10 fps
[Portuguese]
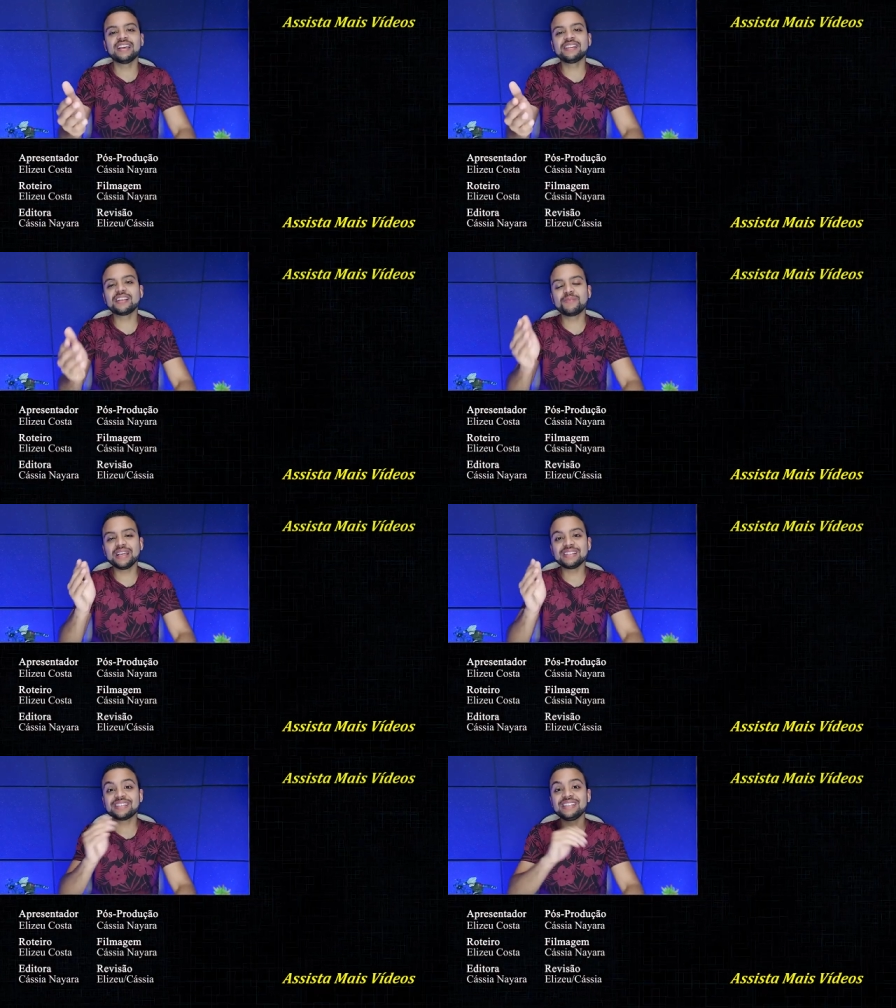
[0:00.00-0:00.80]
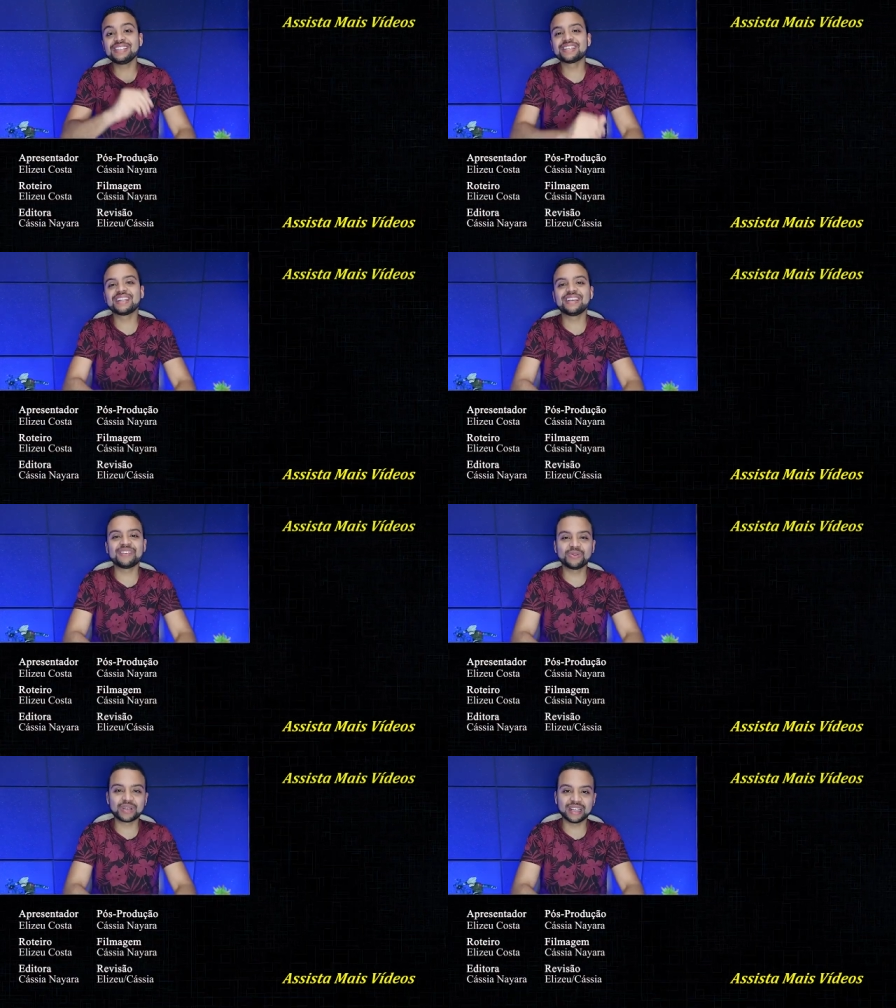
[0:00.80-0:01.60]
e também se
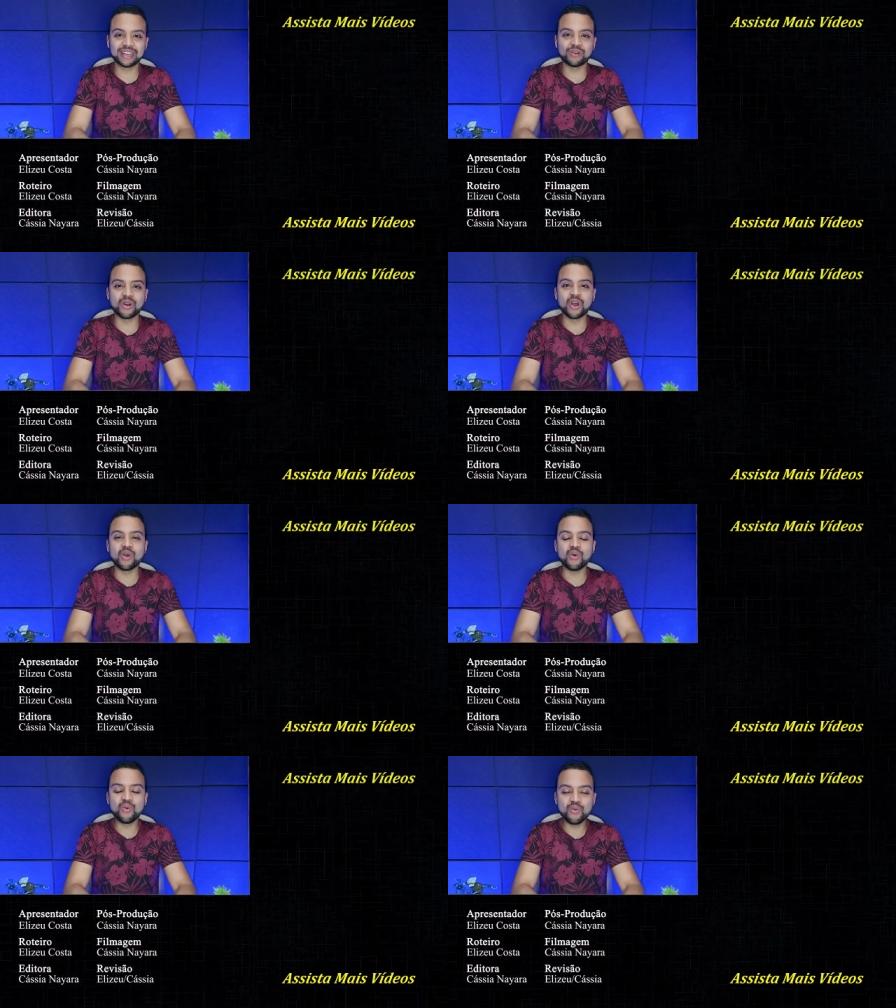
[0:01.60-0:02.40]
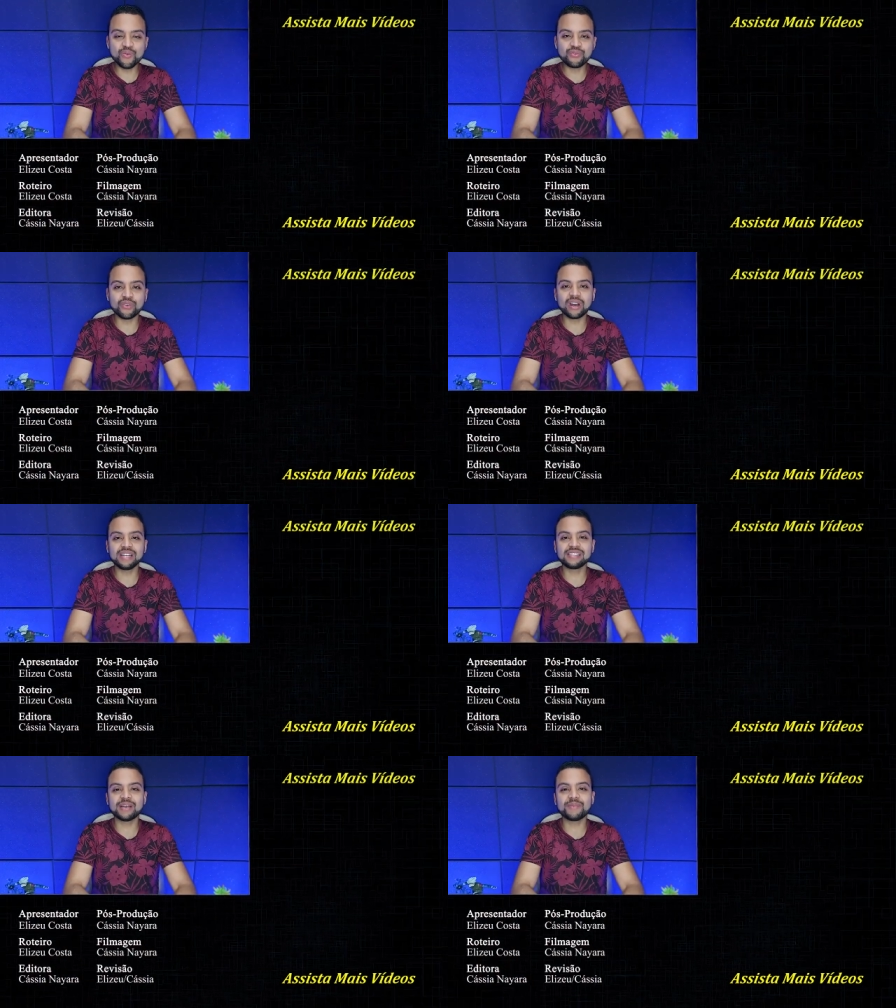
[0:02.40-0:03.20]
inscreva no canal. Um
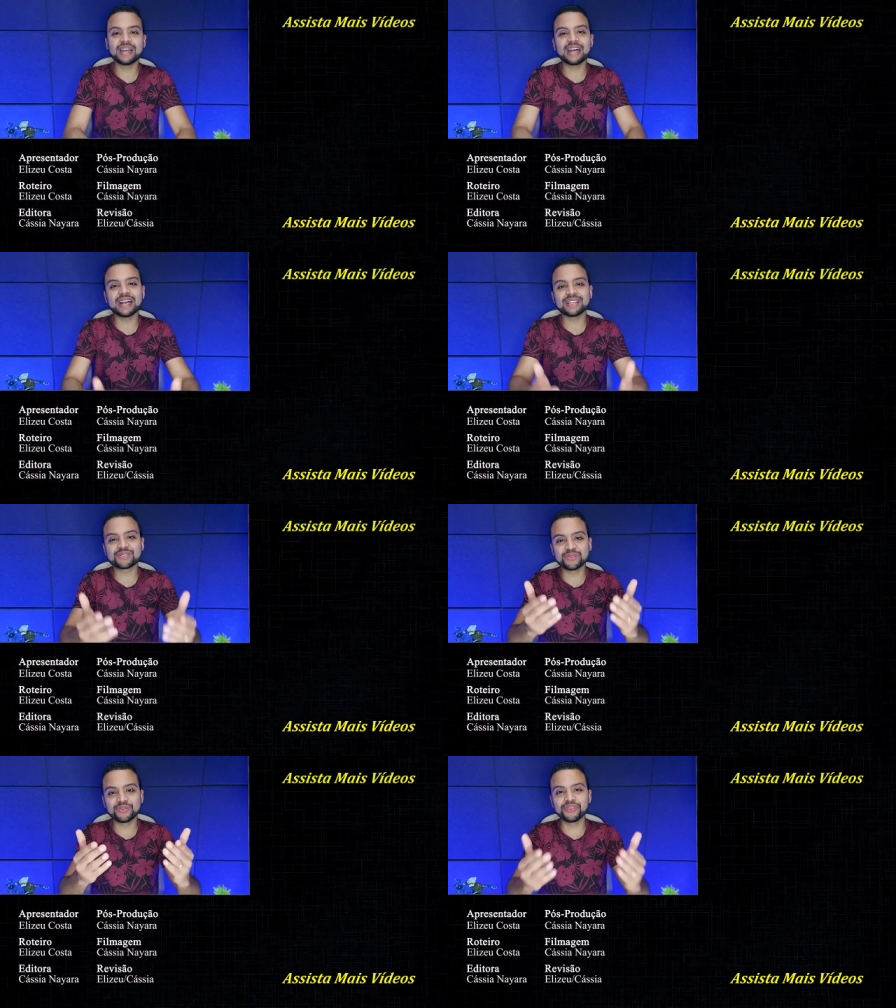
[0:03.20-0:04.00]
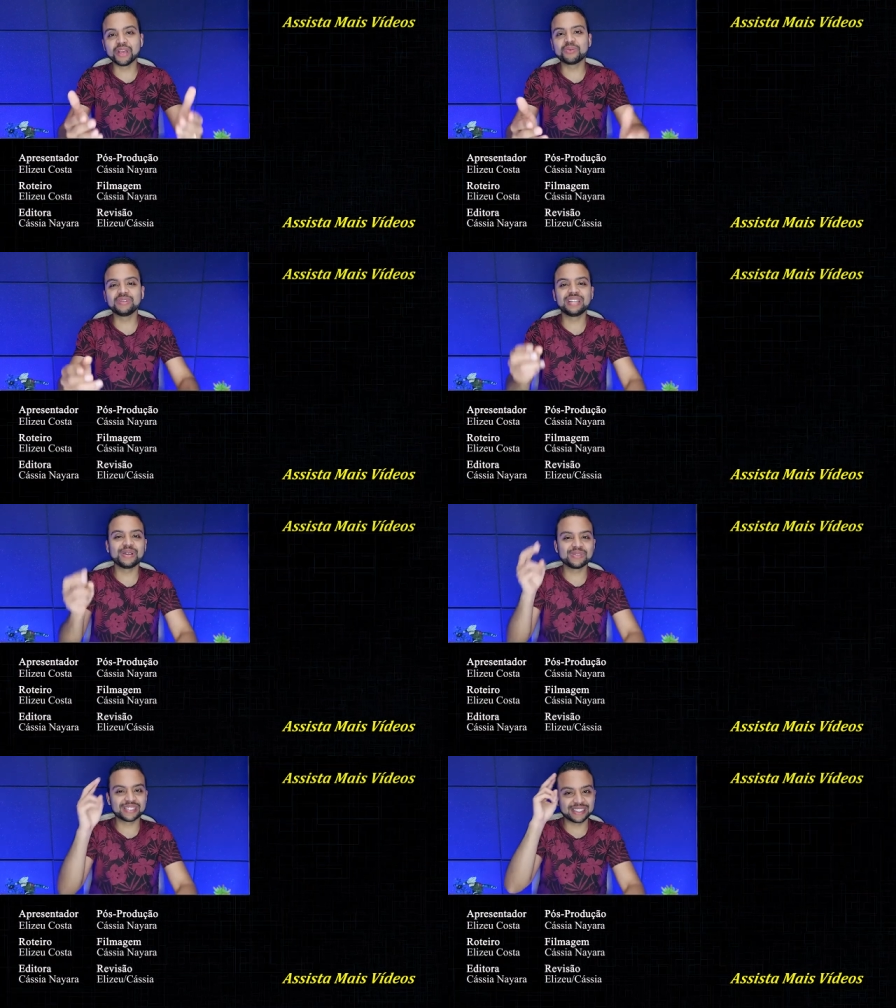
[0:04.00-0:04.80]
forte abraço, fiquem com
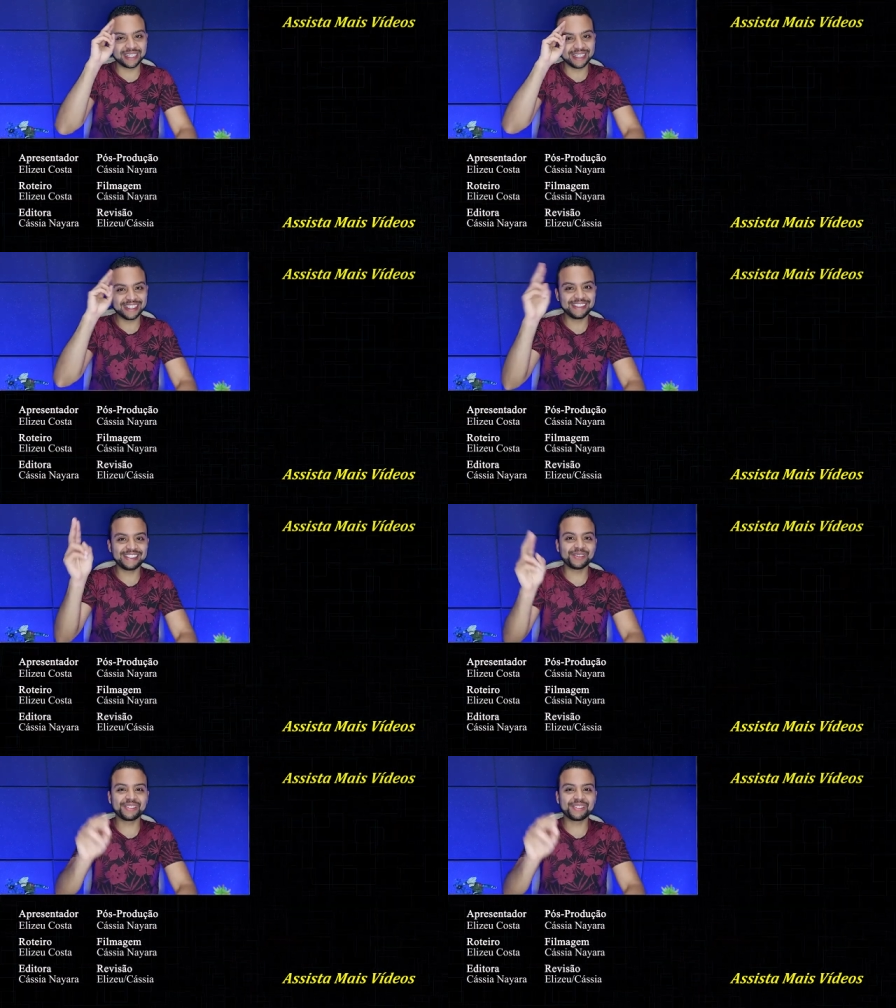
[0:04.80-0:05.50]
Deus, tchau,